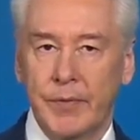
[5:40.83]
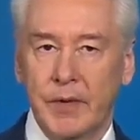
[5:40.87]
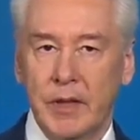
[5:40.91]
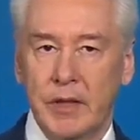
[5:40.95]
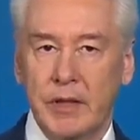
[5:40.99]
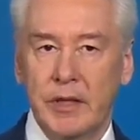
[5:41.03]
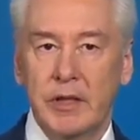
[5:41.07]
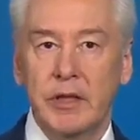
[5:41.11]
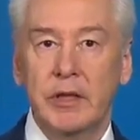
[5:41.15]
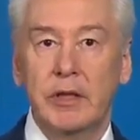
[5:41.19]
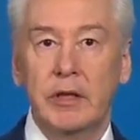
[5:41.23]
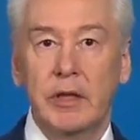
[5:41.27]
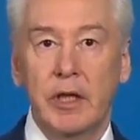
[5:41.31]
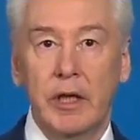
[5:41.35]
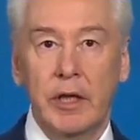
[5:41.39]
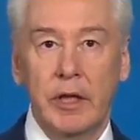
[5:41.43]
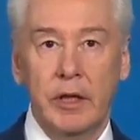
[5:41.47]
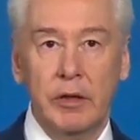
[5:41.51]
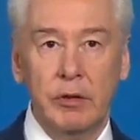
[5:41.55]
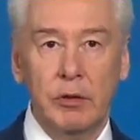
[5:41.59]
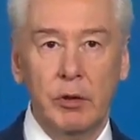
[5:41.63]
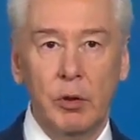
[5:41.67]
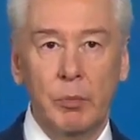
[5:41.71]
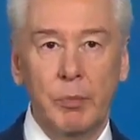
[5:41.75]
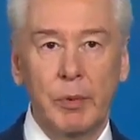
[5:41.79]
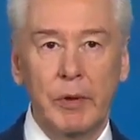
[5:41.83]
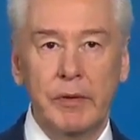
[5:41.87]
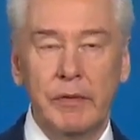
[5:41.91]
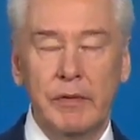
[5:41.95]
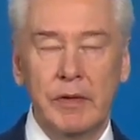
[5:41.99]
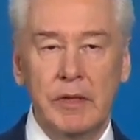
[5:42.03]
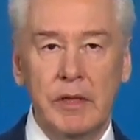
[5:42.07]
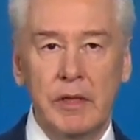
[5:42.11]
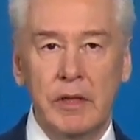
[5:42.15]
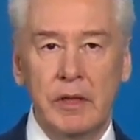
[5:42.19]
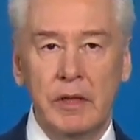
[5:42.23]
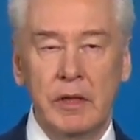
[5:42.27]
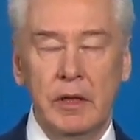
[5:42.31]
считая ее
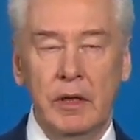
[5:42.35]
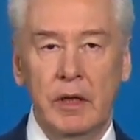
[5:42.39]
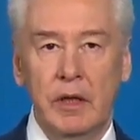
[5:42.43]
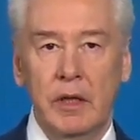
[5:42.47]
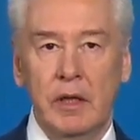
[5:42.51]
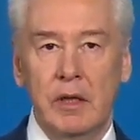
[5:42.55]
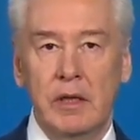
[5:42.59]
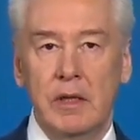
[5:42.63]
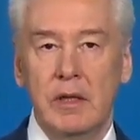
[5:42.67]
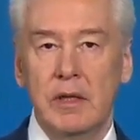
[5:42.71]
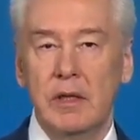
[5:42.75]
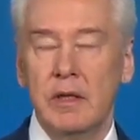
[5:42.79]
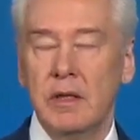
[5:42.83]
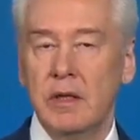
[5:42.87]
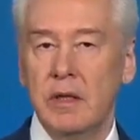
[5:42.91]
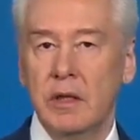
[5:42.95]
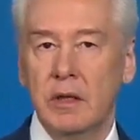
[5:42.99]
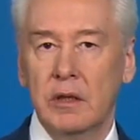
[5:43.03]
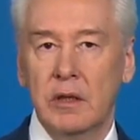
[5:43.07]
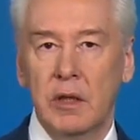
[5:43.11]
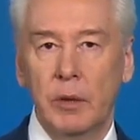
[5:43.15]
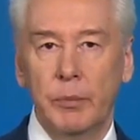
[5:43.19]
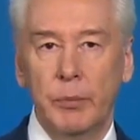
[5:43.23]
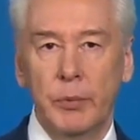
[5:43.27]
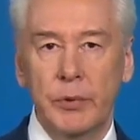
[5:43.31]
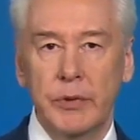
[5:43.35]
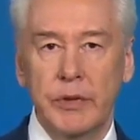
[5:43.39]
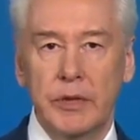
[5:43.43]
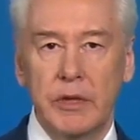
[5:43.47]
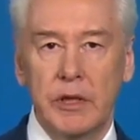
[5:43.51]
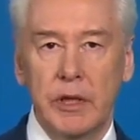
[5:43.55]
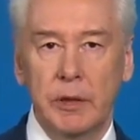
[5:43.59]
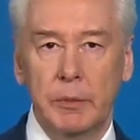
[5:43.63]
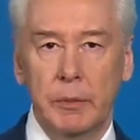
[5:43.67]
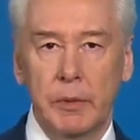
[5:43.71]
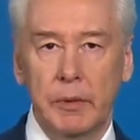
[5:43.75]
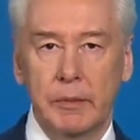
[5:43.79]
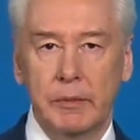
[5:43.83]
проведение
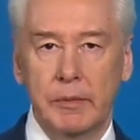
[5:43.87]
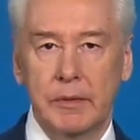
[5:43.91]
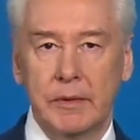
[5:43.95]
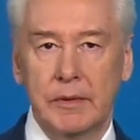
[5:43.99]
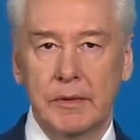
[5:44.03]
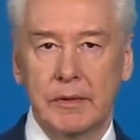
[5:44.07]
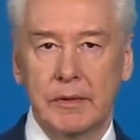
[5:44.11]
недопустимым.